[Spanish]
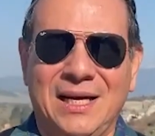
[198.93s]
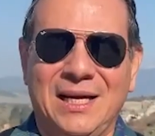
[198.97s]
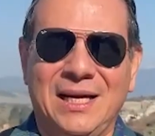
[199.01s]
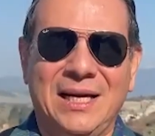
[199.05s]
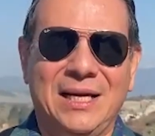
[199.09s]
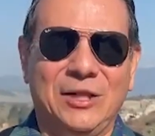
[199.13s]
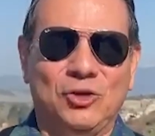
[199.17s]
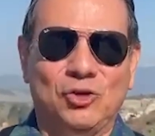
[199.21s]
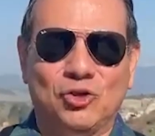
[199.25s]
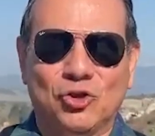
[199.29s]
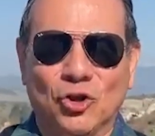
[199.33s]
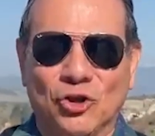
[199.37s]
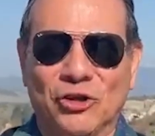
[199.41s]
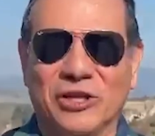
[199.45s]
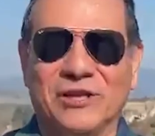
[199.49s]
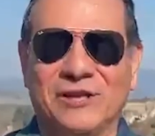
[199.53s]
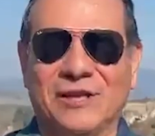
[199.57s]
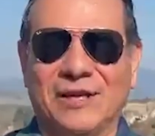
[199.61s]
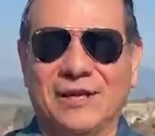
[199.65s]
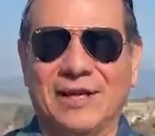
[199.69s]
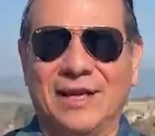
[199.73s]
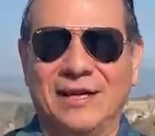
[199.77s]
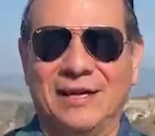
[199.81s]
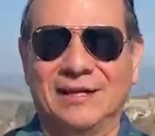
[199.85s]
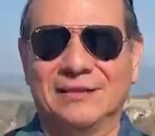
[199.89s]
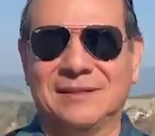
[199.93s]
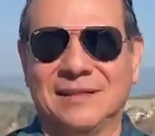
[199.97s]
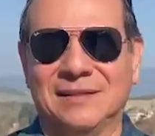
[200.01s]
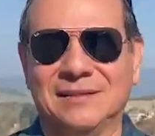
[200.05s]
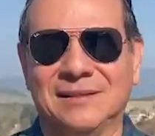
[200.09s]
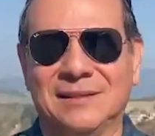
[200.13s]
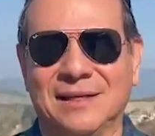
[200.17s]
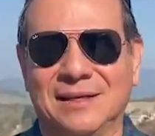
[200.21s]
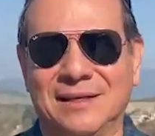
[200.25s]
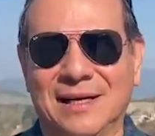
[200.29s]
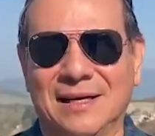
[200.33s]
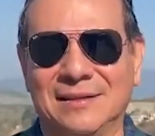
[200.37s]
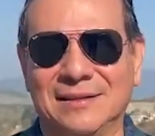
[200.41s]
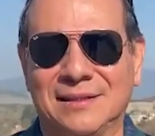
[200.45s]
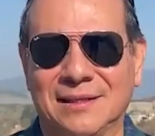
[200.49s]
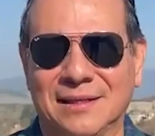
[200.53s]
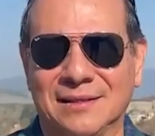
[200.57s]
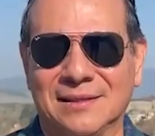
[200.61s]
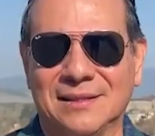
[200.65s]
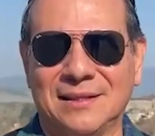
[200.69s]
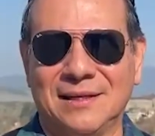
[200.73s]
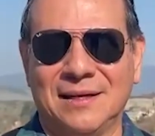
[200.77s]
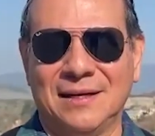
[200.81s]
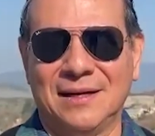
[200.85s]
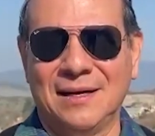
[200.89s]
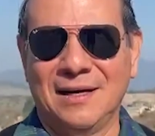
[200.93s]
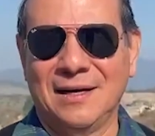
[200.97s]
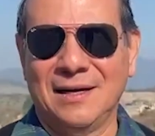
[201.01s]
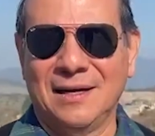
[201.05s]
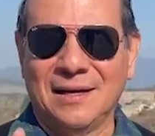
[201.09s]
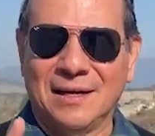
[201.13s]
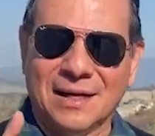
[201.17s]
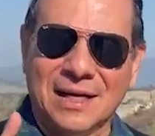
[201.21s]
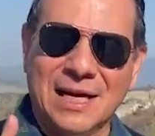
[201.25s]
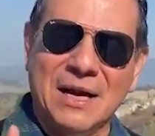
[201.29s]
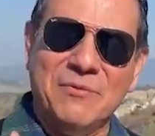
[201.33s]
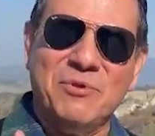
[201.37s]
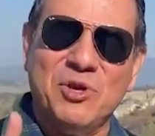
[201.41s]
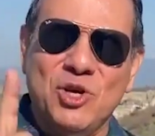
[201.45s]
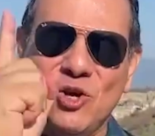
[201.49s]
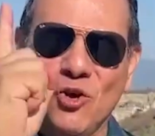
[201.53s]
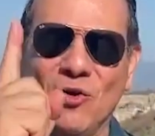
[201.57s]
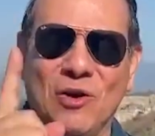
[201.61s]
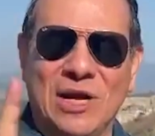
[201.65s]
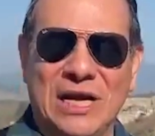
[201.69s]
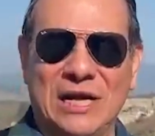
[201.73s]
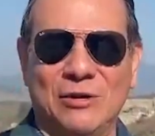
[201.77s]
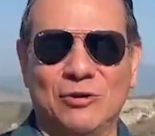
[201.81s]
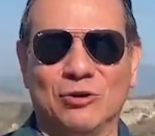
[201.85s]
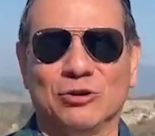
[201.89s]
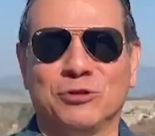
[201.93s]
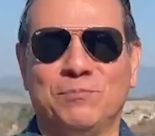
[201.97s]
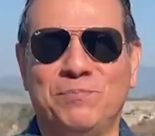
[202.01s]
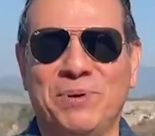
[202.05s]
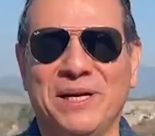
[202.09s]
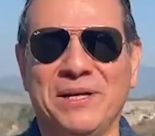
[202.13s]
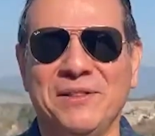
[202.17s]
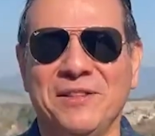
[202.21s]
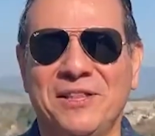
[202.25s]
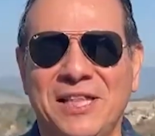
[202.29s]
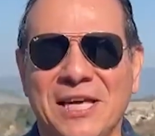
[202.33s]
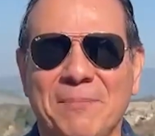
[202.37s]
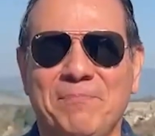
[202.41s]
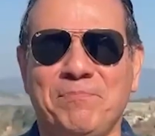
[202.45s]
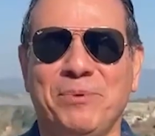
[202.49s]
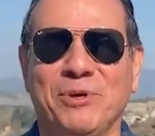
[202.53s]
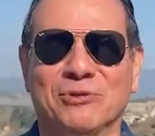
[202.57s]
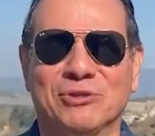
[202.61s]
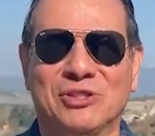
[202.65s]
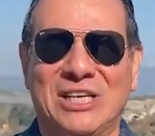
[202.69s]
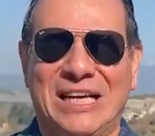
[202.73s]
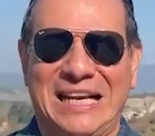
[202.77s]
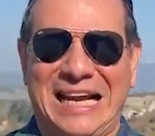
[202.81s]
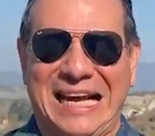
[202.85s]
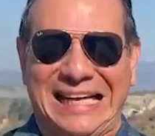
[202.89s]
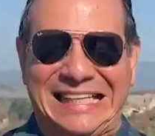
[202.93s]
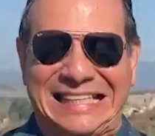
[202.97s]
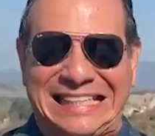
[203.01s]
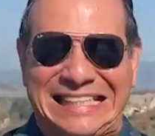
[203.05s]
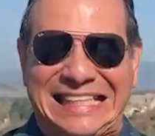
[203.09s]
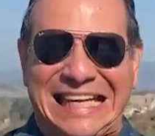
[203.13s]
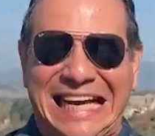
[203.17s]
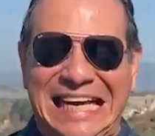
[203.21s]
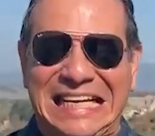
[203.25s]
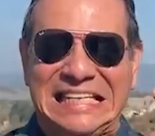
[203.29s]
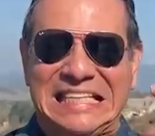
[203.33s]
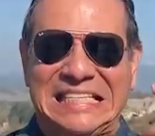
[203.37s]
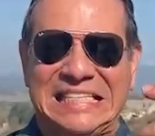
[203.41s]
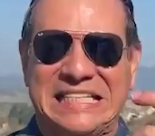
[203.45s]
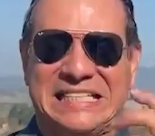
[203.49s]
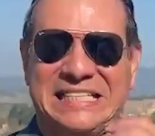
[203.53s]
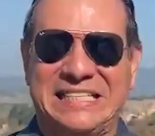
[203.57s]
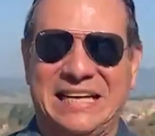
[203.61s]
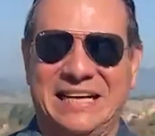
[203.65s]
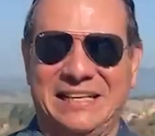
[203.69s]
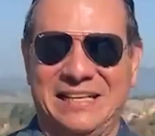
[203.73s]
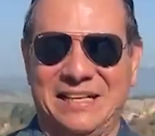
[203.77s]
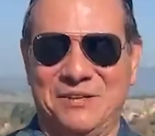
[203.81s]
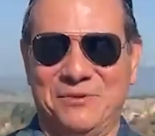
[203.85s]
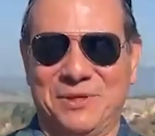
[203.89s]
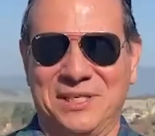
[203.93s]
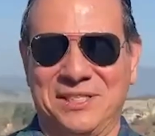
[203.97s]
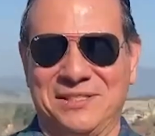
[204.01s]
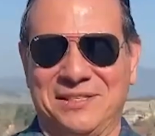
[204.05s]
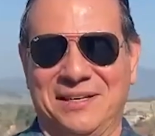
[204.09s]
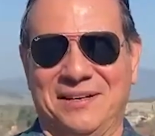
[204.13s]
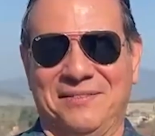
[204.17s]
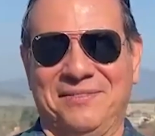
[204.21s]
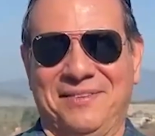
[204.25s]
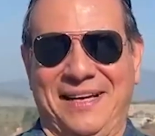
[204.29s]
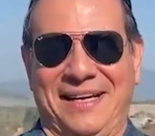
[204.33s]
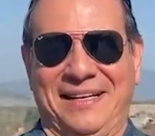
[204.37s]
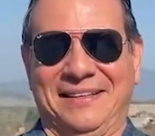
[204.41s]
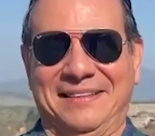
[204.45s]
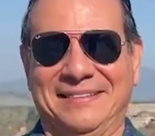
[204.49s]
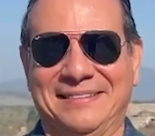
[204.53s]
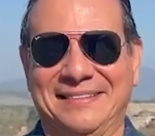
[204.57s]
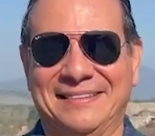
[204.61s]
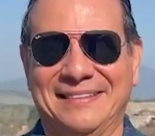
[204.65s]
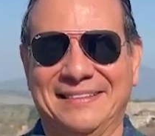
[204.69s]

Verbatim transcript: y todas aquellas enseñanzas que violan los principios y la esencia de nuestra fe.